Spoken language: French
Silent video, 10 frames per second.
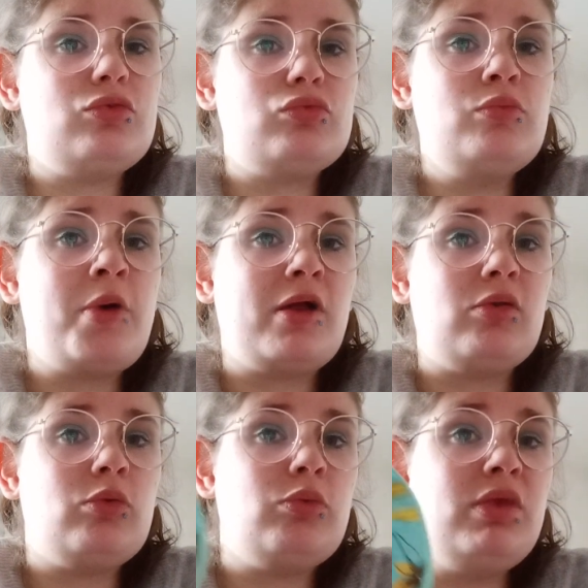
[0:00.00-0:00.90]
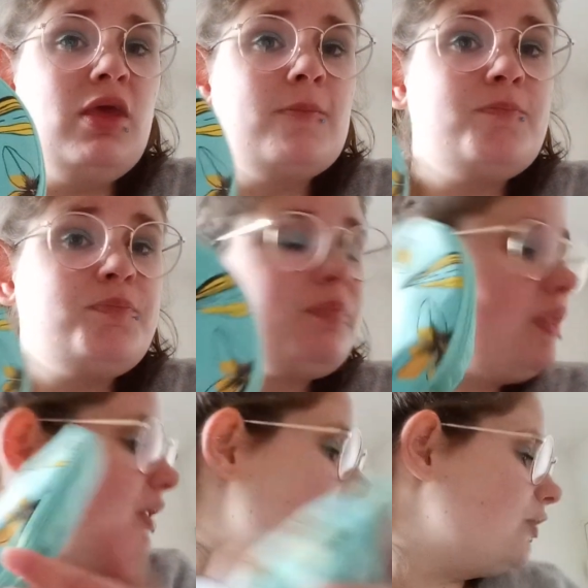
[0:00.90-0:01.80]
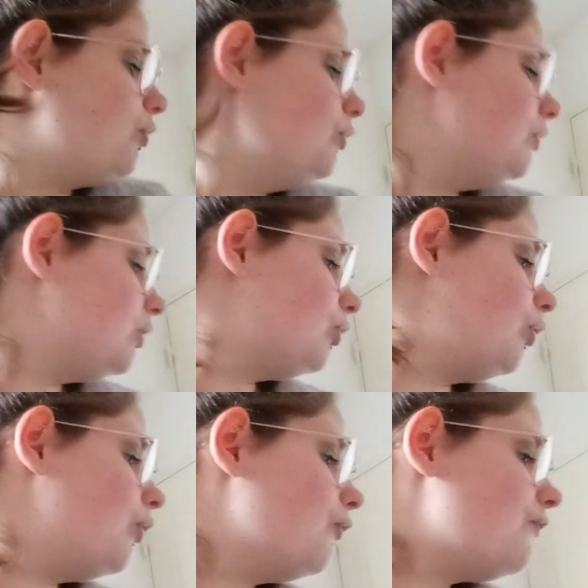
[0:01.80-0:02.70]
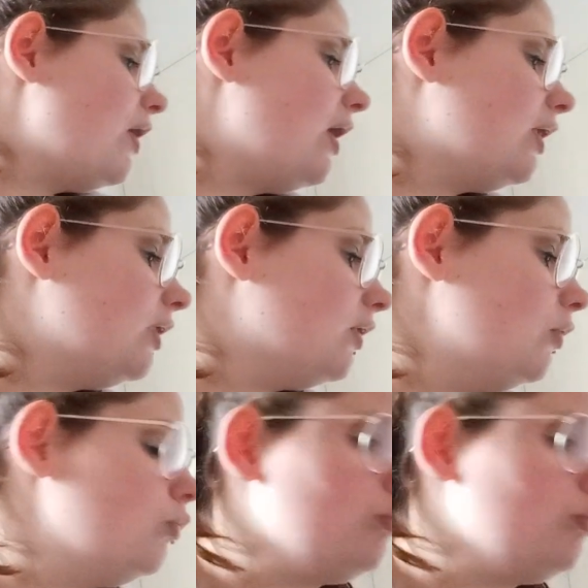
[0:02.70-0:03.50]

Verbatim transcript: Et du coup, bah, lui, il attend d'être offert à quelqu'un.